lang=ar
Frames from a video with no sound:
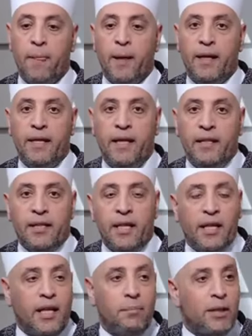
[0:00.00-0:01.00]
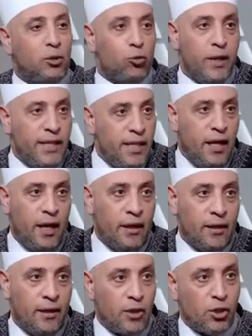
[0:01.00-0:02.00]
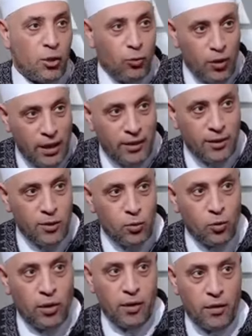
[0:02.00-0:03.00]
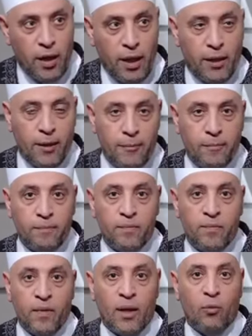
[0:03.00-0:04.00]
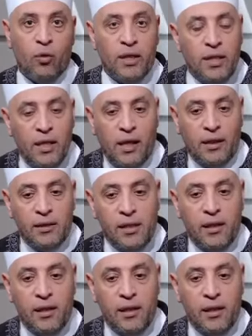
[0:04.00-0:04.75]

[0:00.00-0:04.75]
يعني إيه كلمة وديعة عشان ولادنا الصغيرين وديعة دي